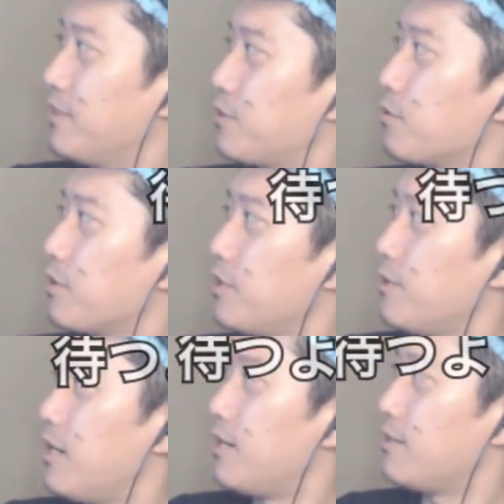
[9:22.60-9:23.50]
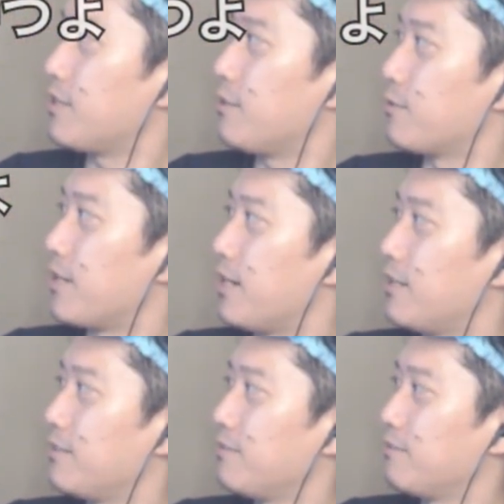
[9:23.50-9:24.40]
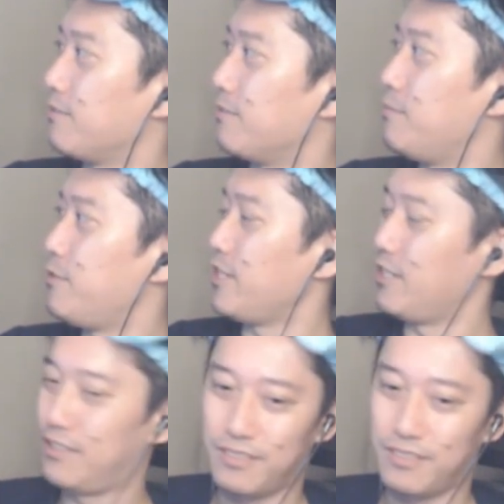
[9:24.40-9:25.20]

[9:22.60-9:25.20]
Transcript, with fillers: それでは、さようなら。眠い。